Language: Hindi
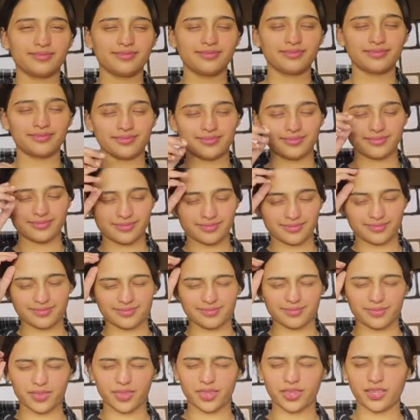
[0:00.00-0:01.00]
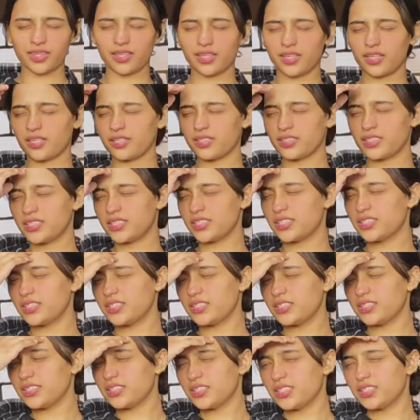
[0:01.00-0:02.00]
धूप में नहीं जाना है आपको उससे
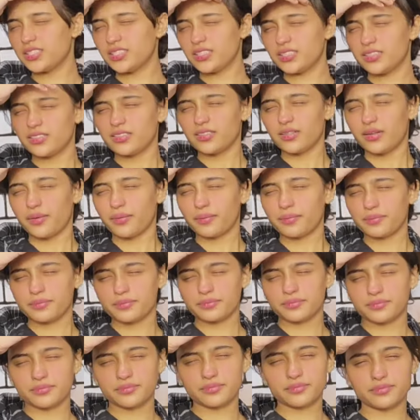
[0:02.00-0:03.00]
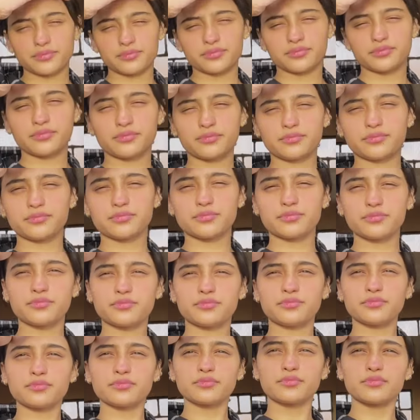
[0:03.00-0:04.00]
भी आपको रेडनेस इचीनेस
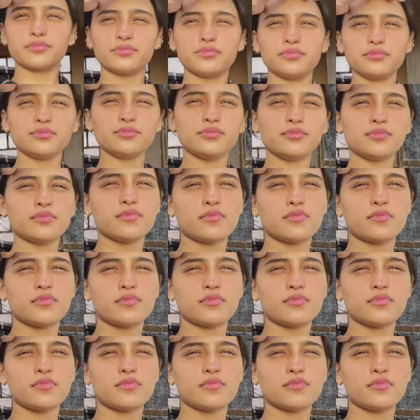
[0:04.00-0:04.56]
मे बी पिम्पल